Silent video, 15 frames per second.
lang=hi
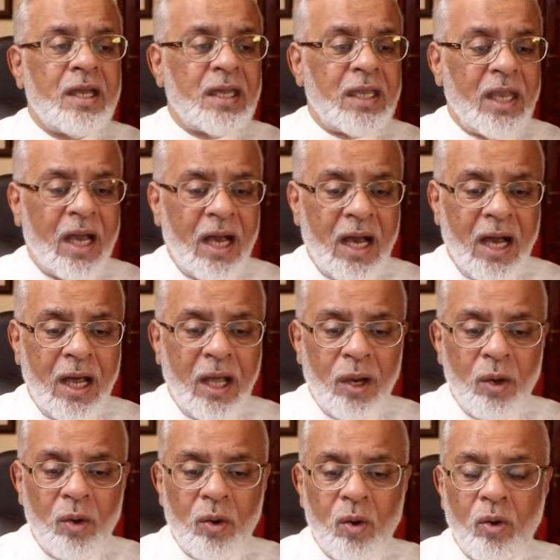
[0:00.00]
या
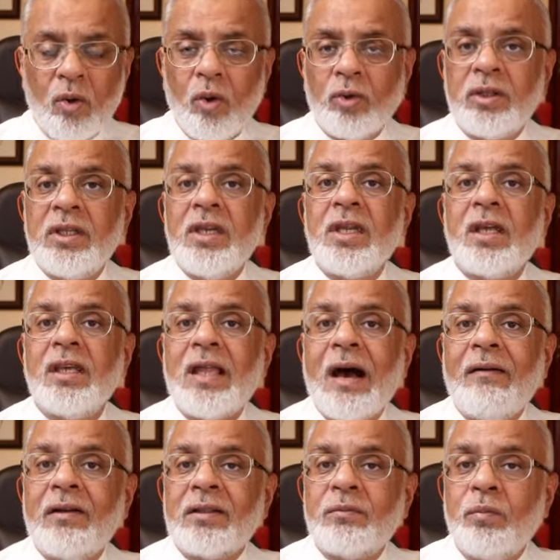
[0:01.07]
लोगों को दीन की
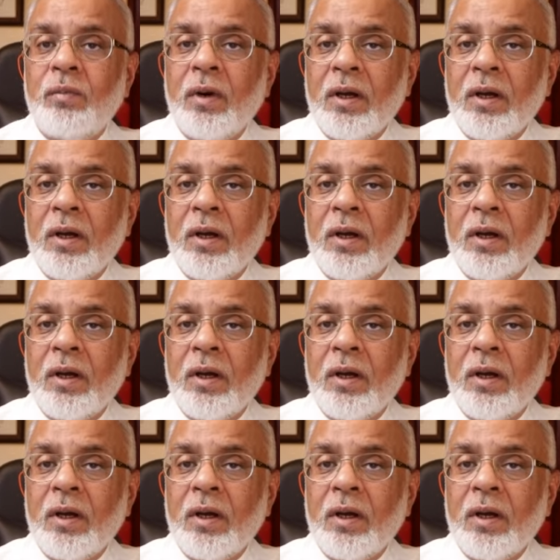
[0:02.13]
दावत